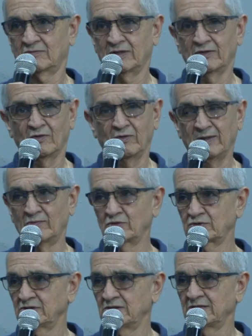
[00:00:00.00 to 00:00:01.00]
Cuando
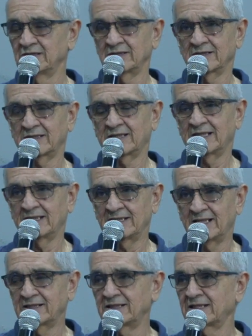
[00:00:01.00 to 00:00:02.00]
vemos que hay
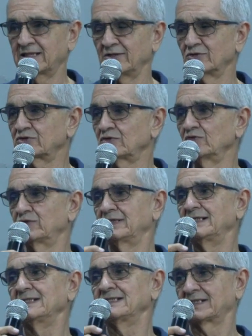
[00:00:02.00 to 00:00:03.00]
alguien que nos
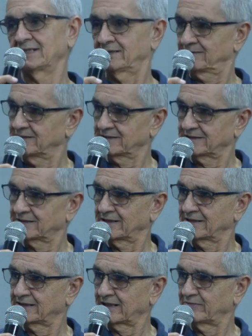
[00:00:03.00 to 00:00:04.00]
utiliza, ese es
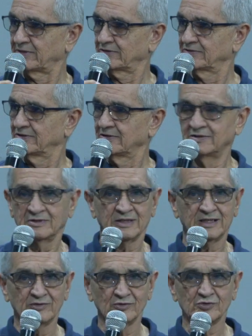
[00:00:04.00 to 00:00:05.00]
el término,
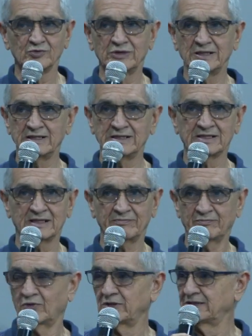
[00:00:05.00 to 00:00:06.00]
que nos utiliza
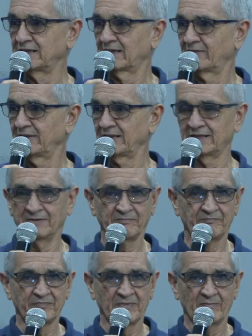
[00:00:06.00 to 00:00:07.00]
políticamente
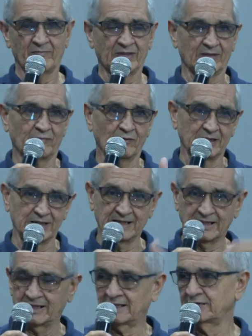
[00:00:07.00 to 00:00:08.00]
para poder
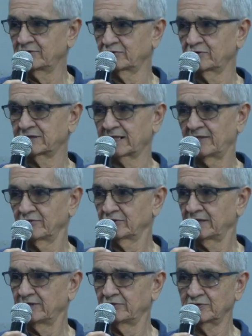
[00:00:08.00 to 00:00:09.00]
llegar a esos
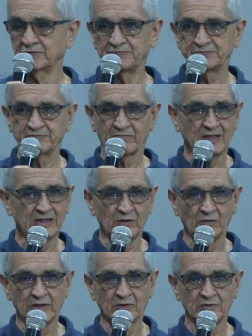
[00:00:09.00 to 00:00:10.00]
escaños de ellos y
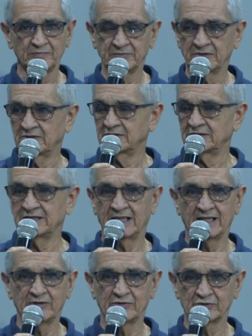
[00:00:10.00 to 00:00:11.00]
luego
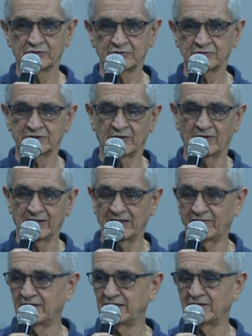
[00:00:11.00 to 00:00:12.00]
ya ellos se van
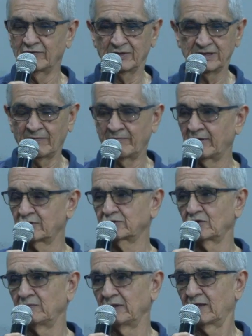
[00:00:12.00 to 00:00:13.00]
defendiendo allá, pero
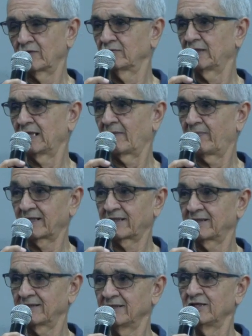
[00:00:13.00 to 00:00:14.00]
se olvidaron de la
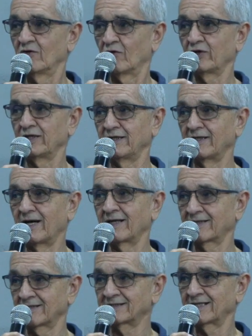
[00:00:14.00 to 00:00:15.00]
parte
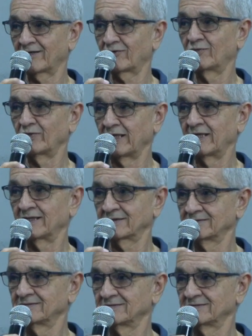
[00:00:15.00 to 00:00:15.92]
original que es la comunidad.